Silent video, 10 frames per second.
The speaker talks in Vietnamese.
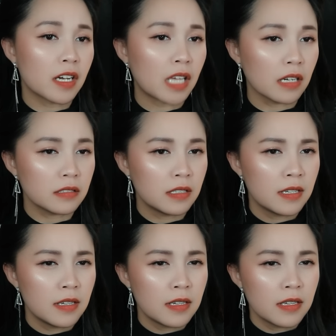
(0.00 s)
có thật.
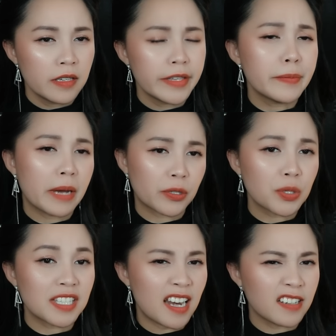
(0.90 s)
Nhưng mà
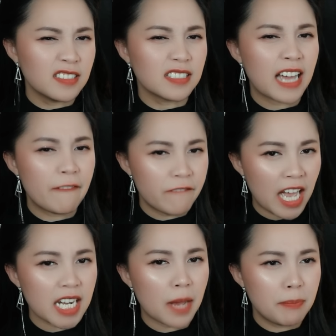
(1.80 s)
tôi sẽ là người khám
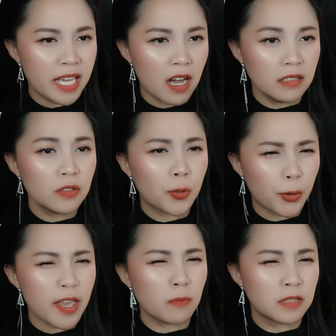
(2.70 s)
phá ra bí ẩn
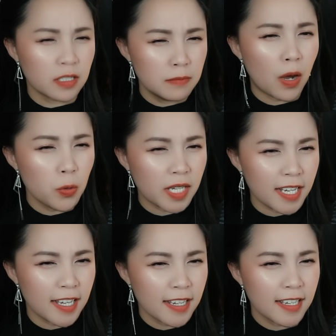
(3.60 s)
của dòng chữ máu kia.